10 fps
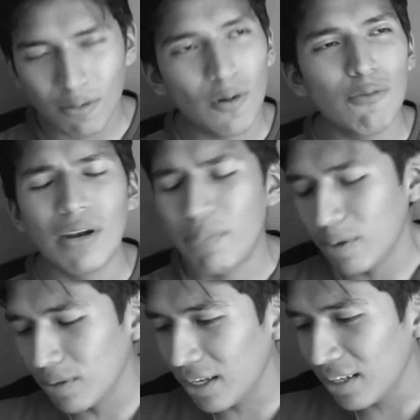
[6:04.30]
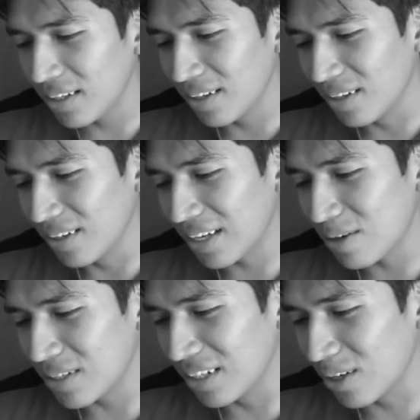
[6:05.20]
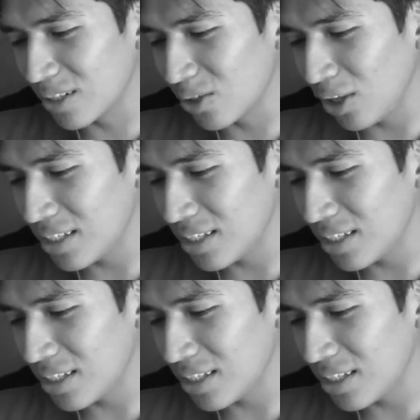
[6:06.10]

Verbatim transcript: ¿Cuál fue la pregunta? Ya no sé ni lo que estoy